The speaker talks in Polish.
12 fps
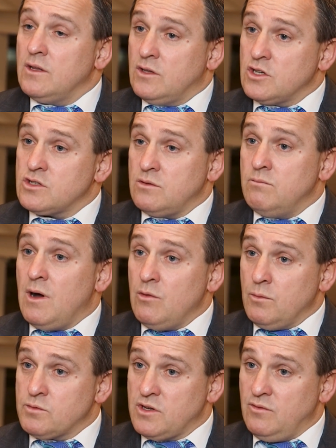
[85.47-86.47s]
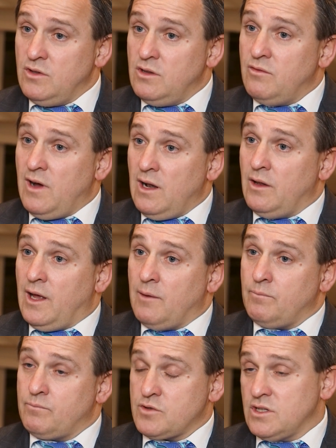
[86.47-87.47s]
Też mało przewidywalna
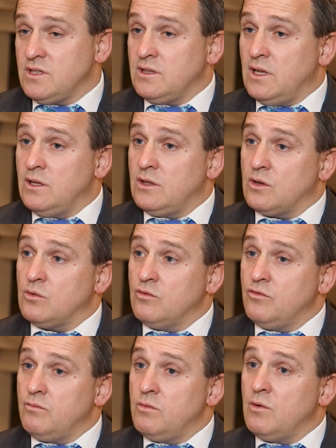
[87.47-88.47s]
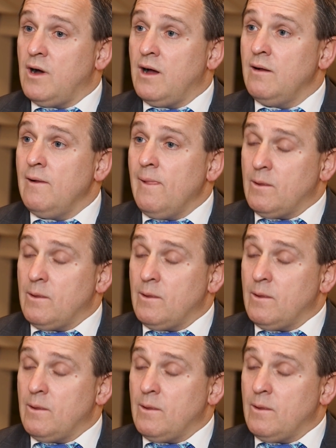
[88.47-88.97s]
przez analityków była